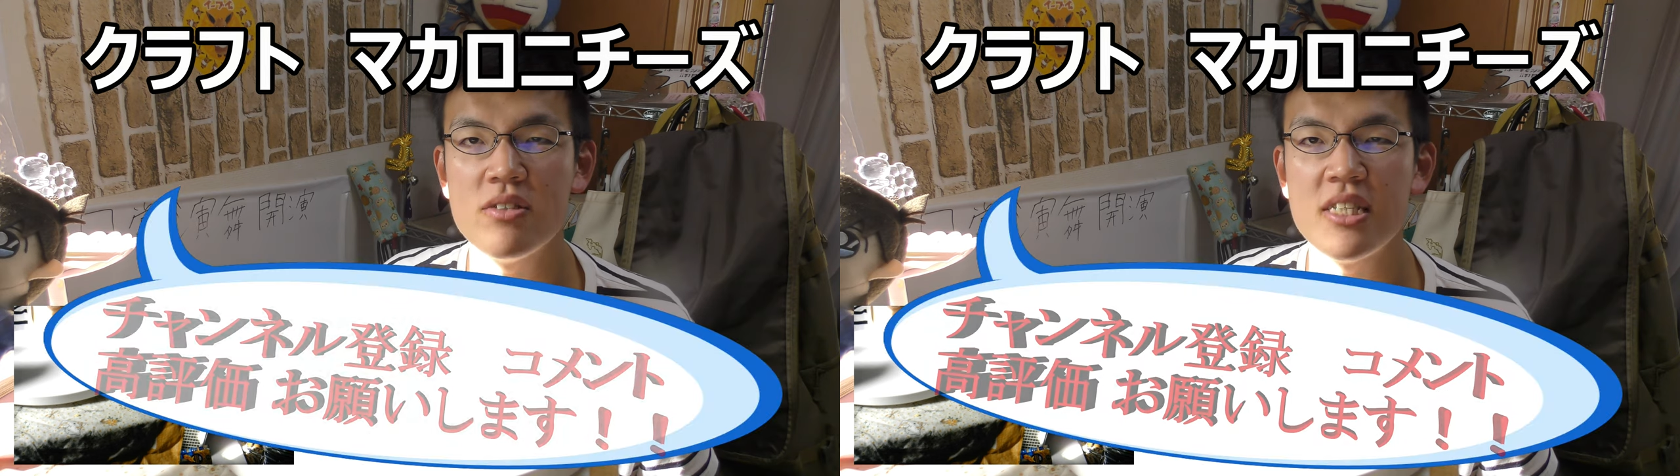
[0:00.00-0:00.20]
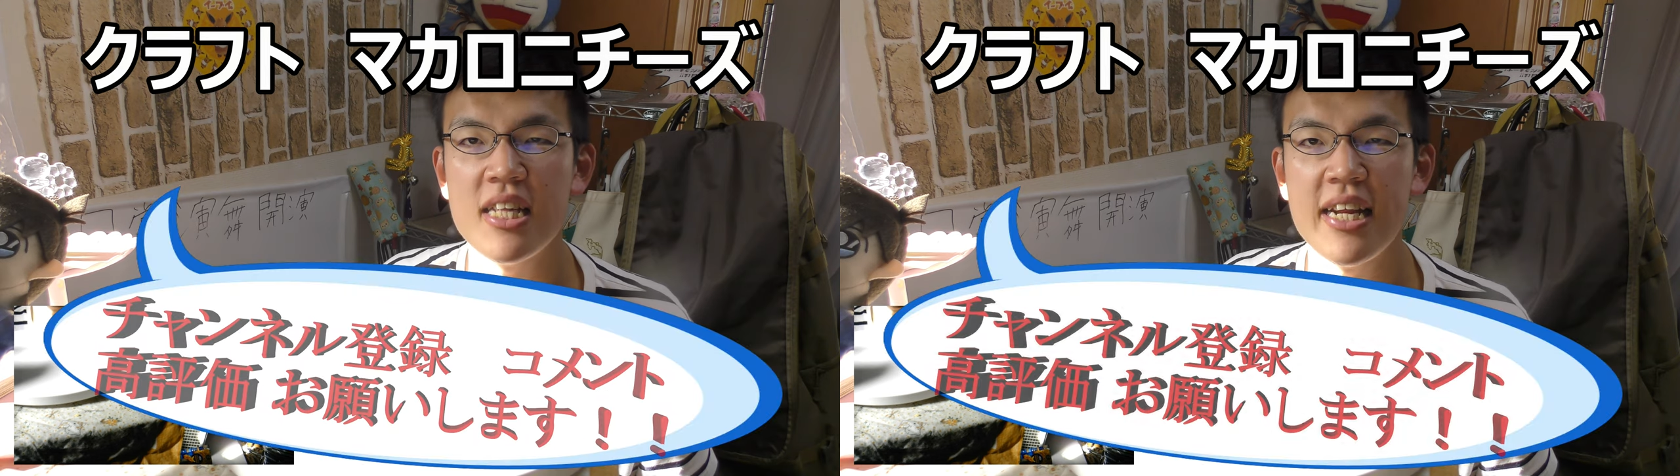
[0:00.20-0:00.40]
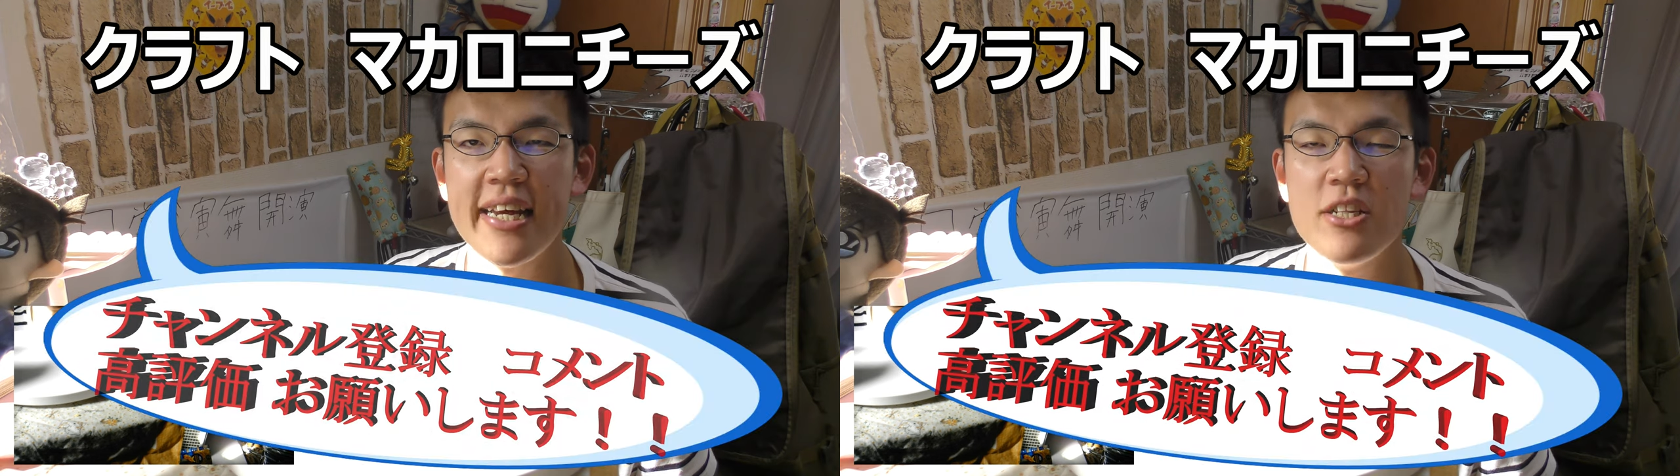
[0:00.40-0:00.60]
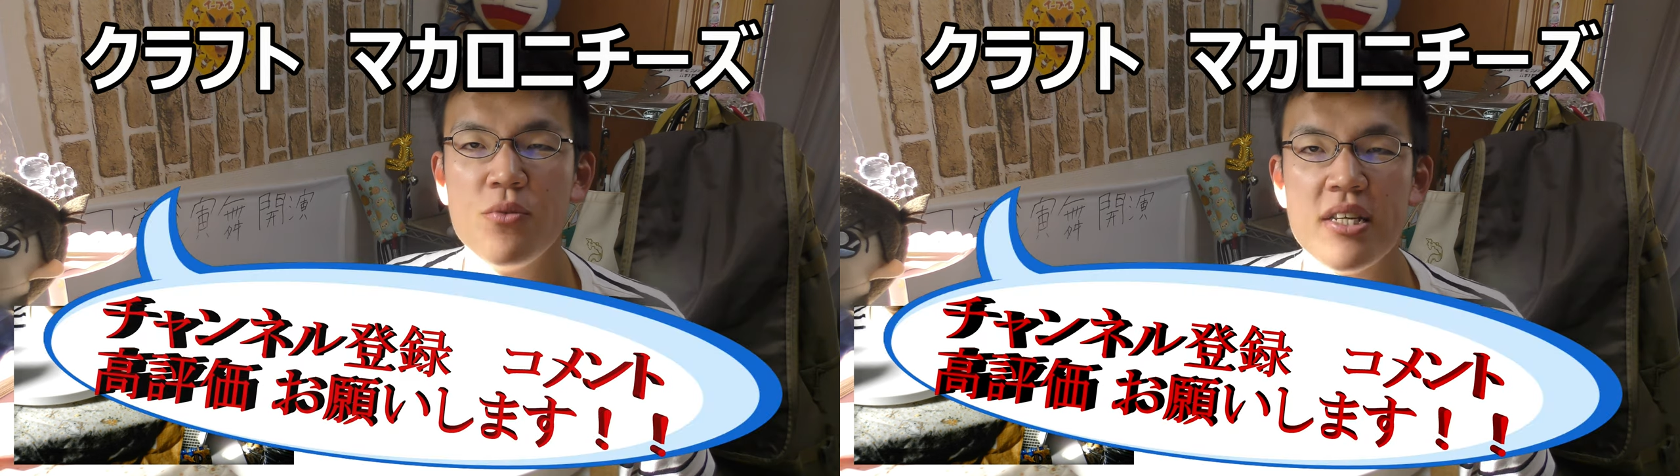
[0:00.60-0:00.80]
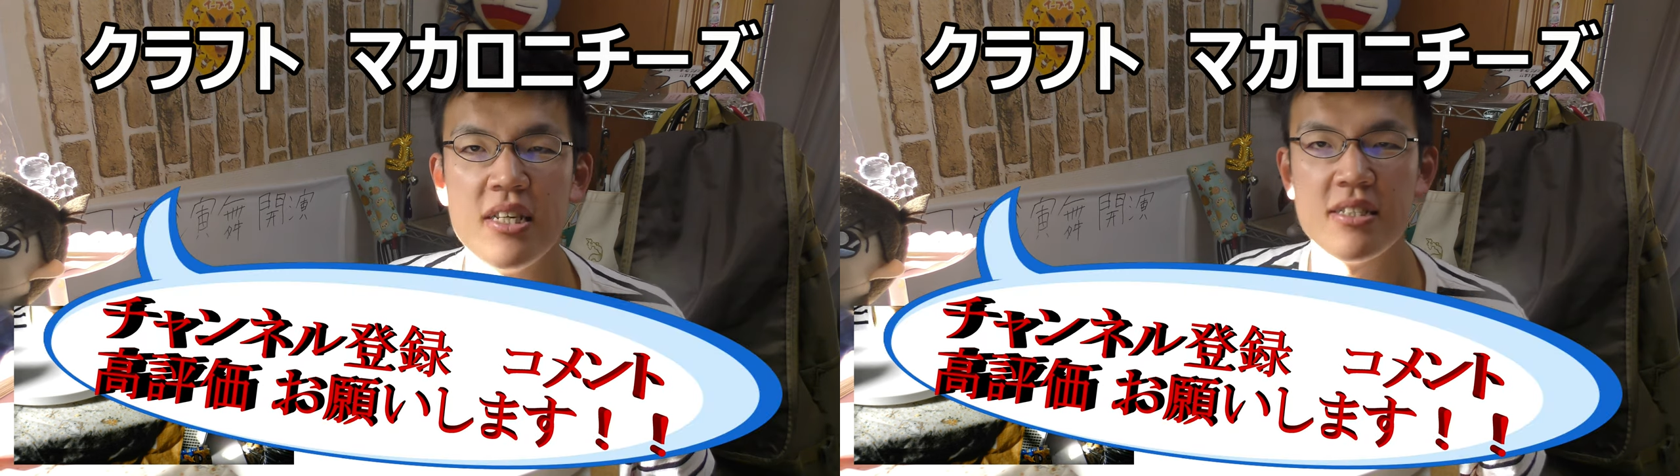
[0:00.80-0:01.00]
していただけると
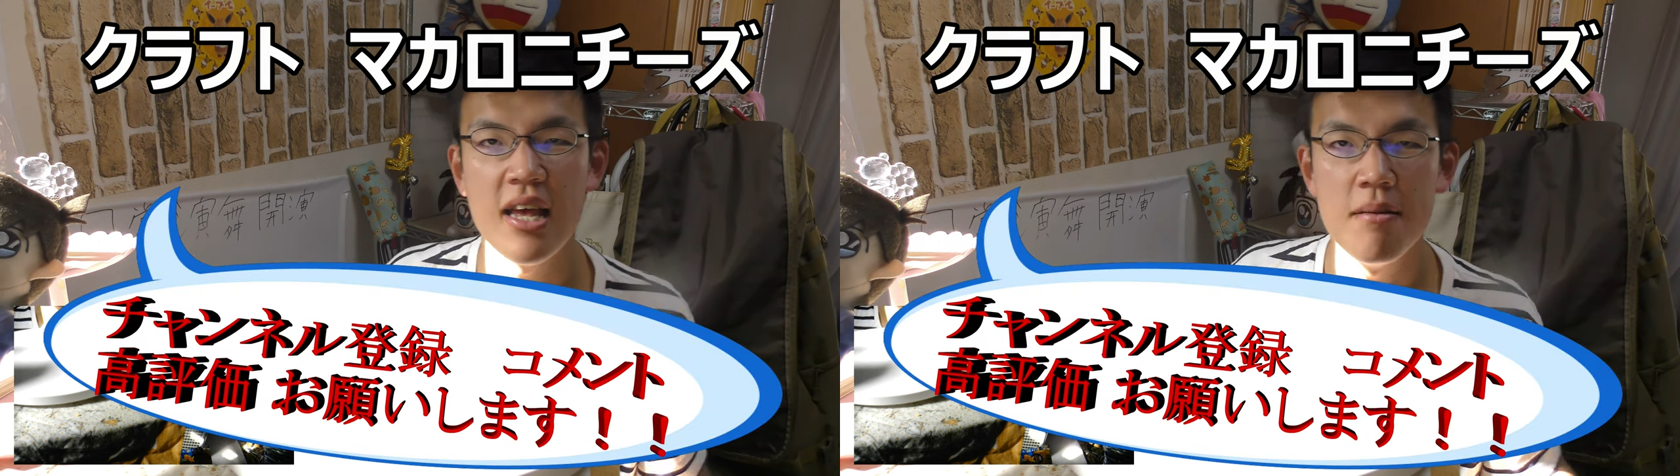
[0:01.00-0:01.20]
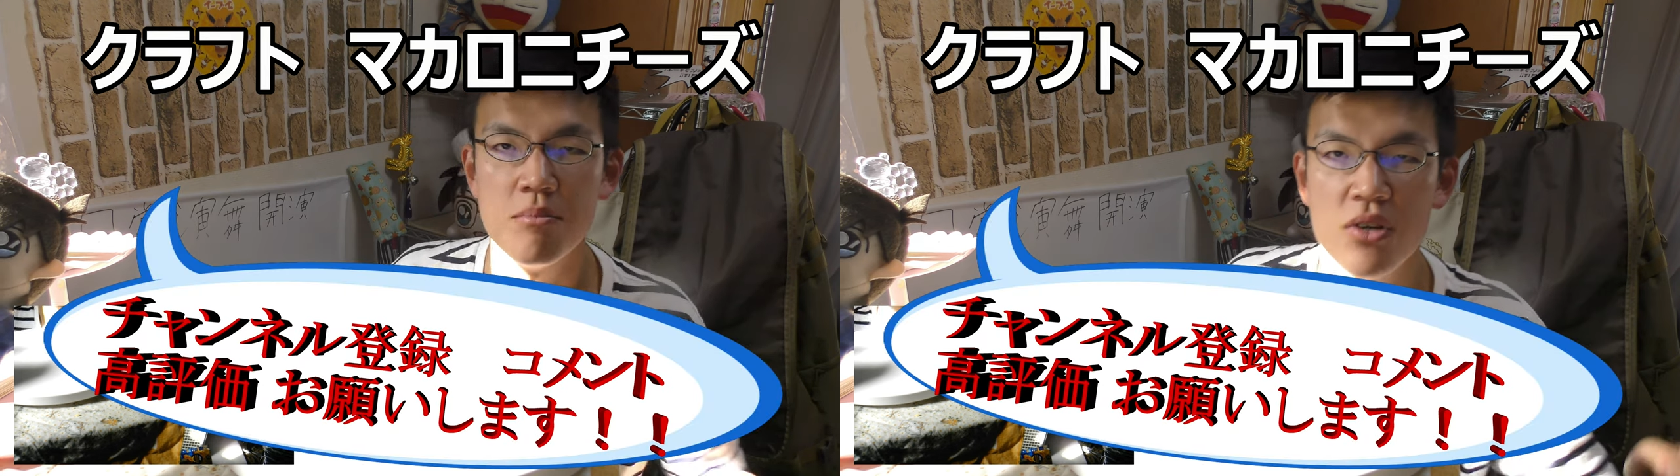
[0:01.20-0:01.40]
嬉しいです演武